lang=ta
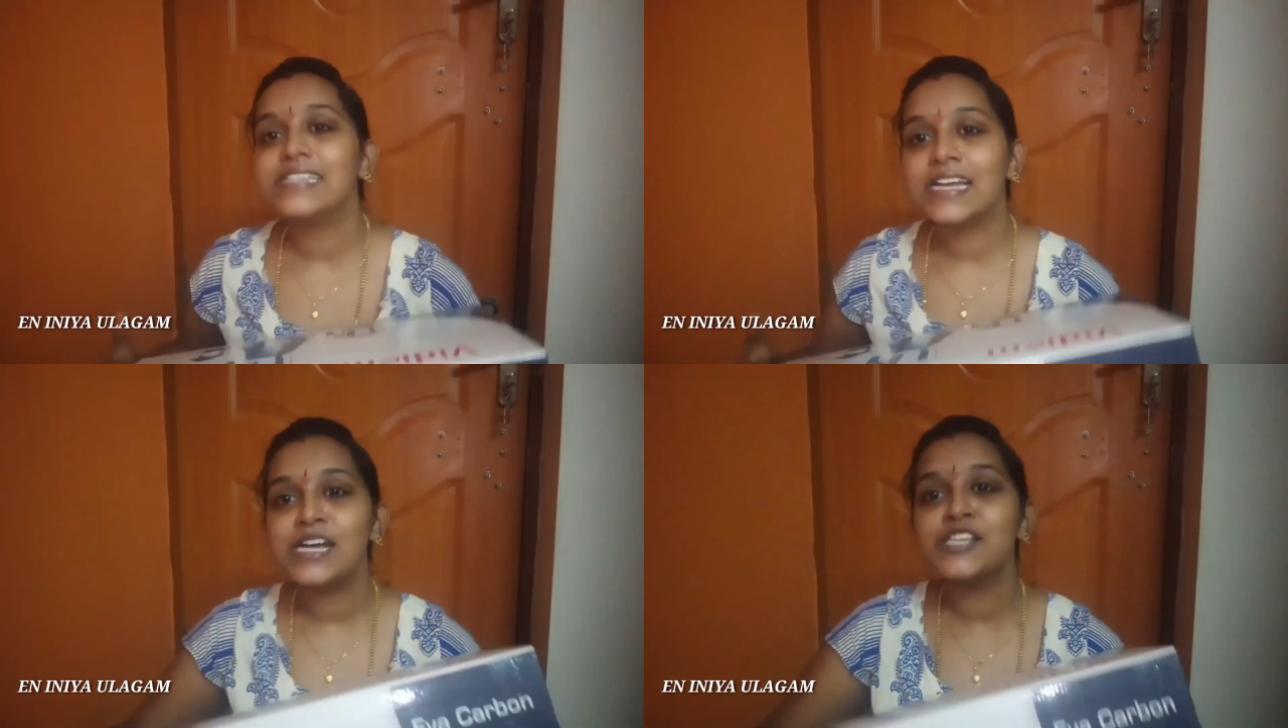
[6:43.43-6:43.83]

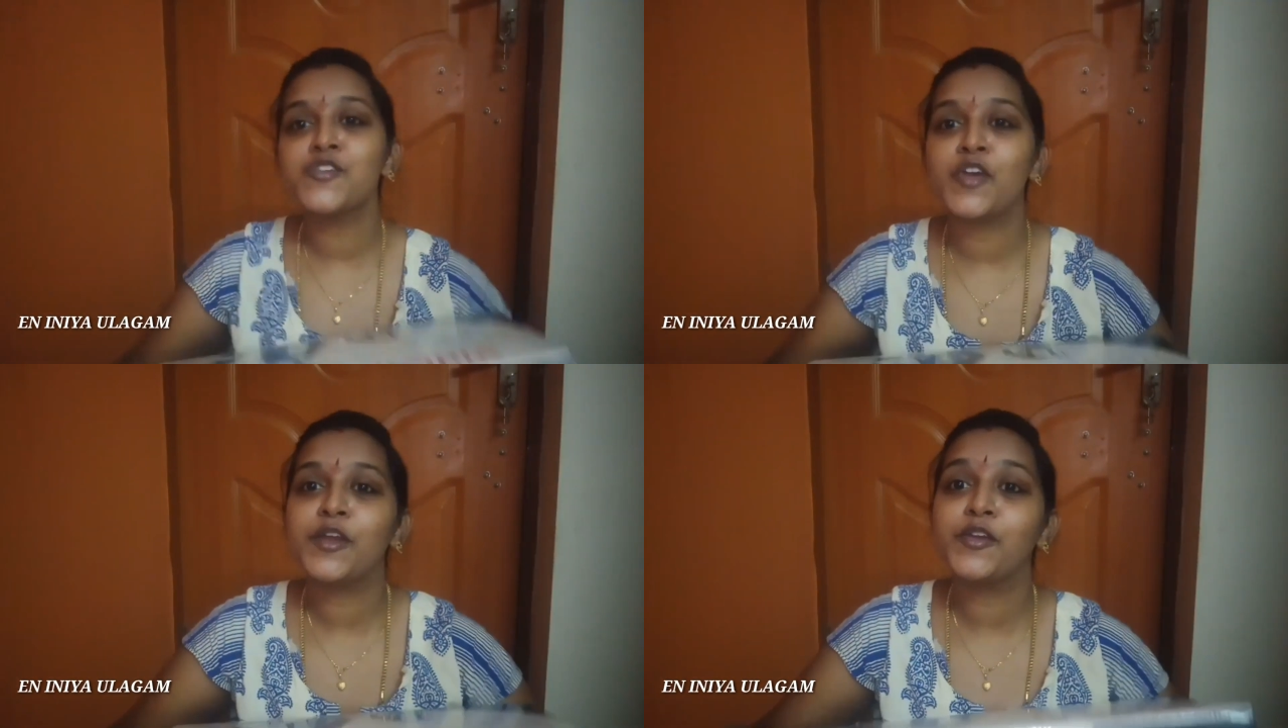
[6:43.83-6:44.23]
இதுதான்
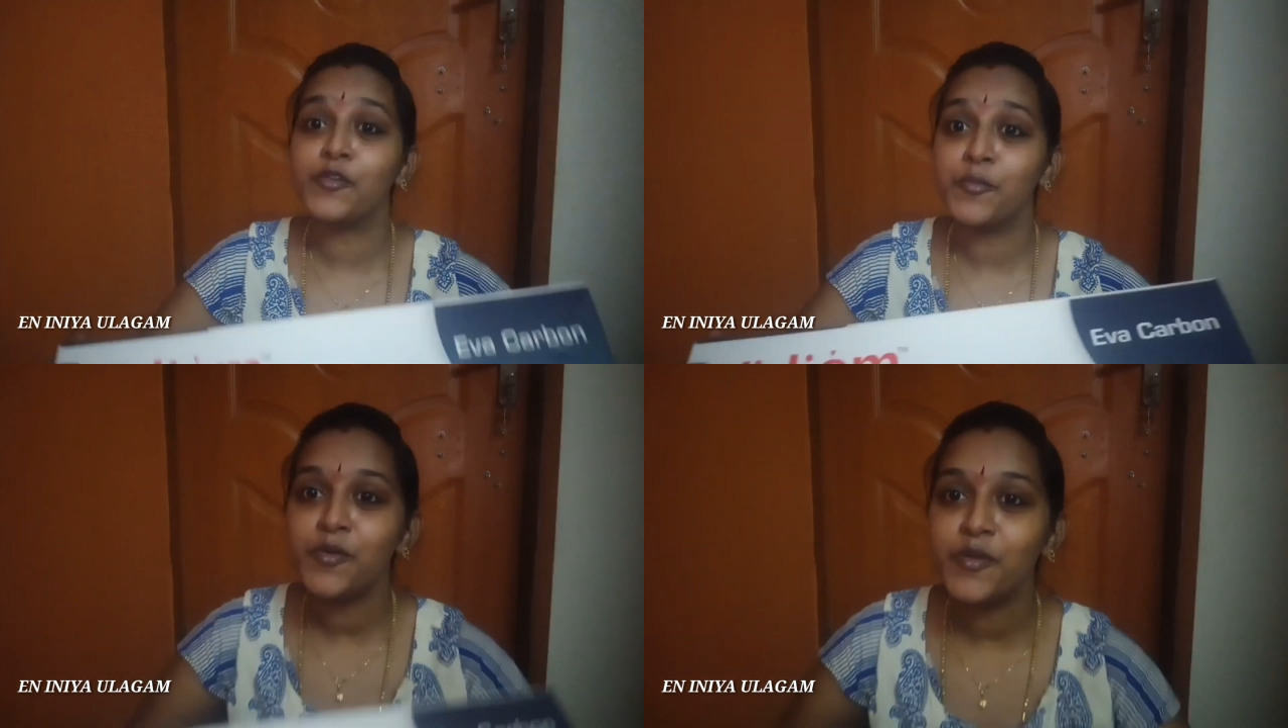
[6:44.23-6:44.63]
ஸோ
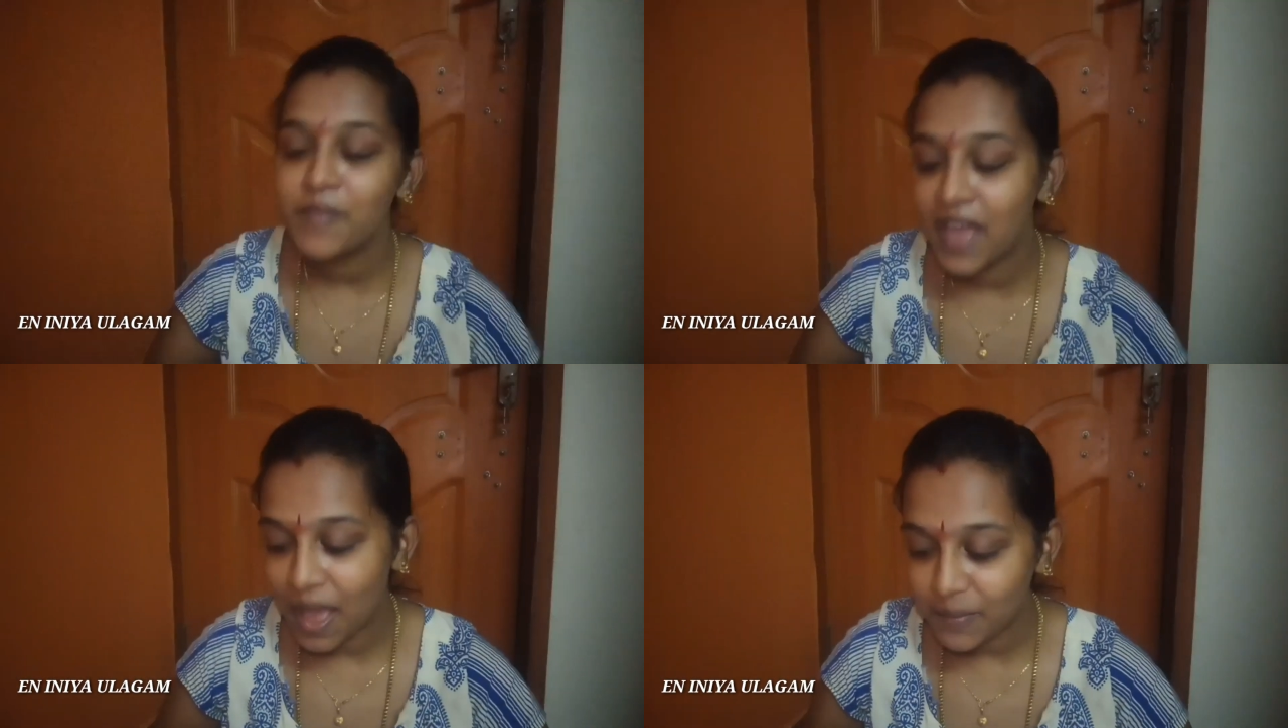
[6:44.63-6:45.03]
எனக்கு ரொம்ப
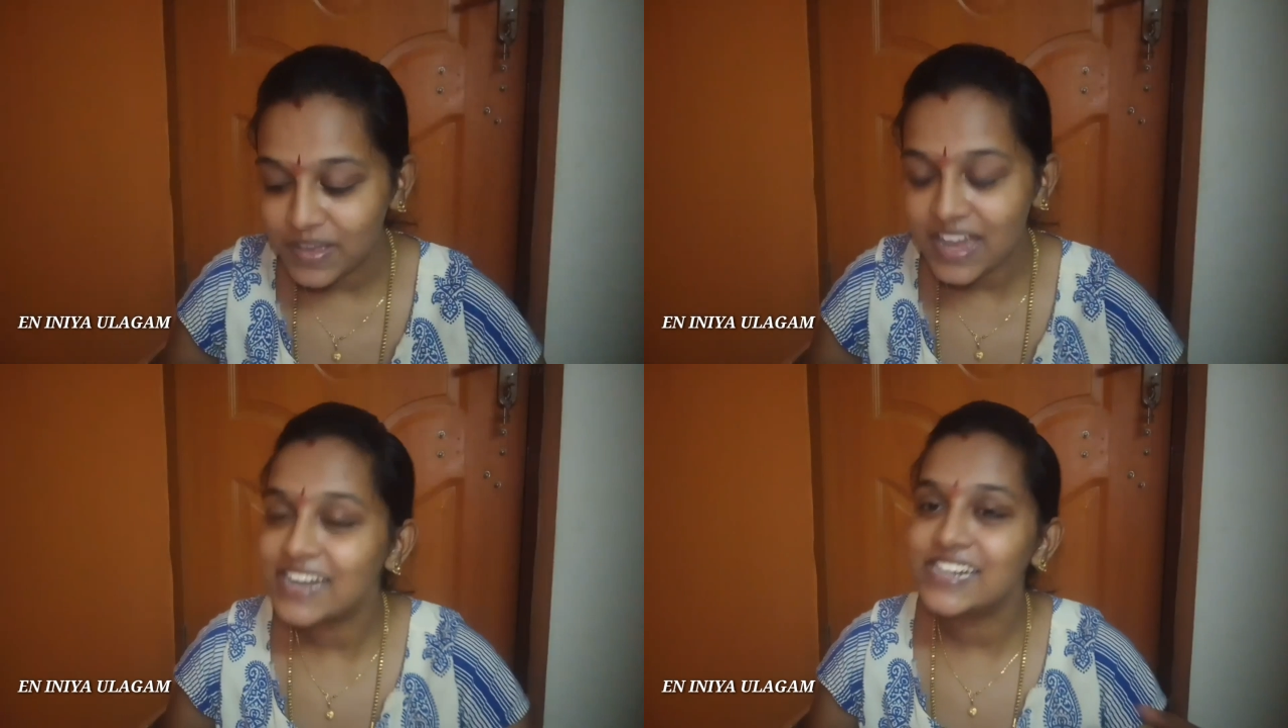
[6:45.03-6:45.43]
ரொம்ப
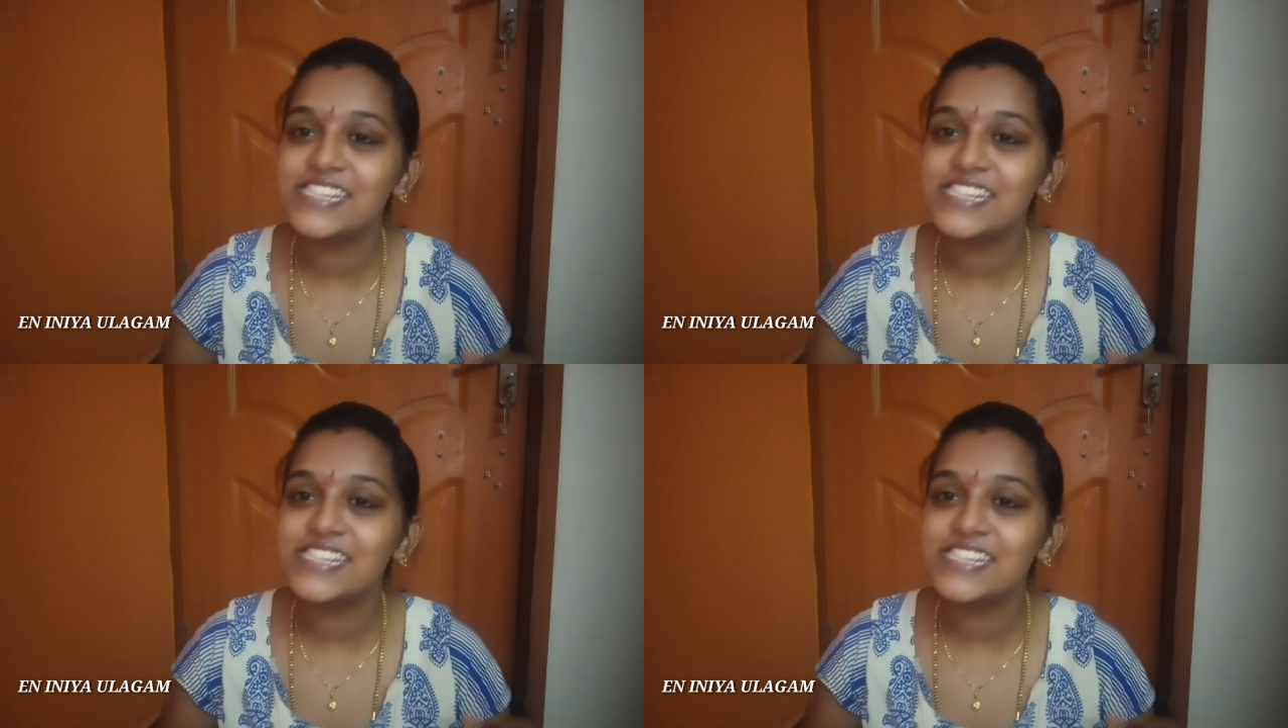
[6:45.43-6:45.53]
ஹாப்பியாக